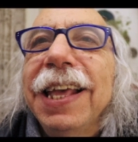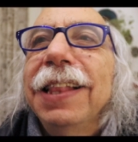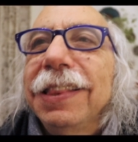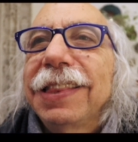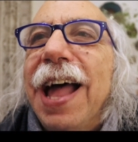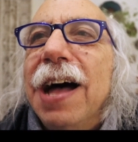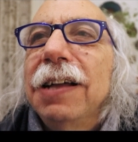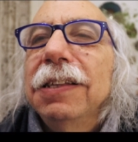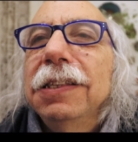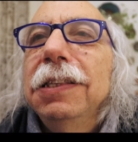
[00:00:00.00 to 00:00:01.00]

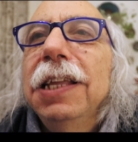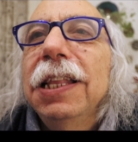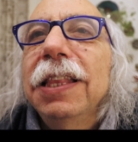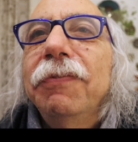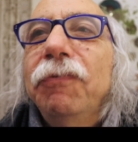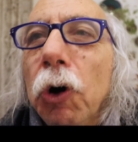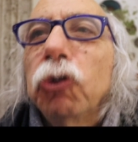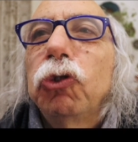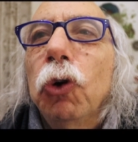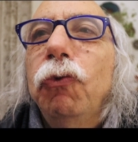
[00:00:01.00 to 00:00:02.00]
realtà, nel
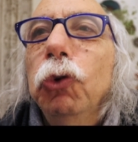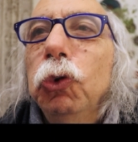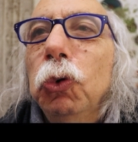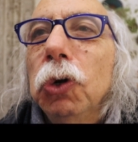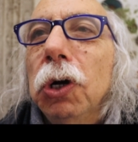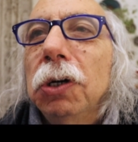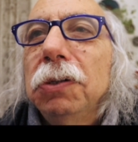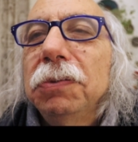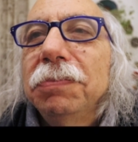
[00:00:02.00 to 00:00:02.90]
vostro futuro?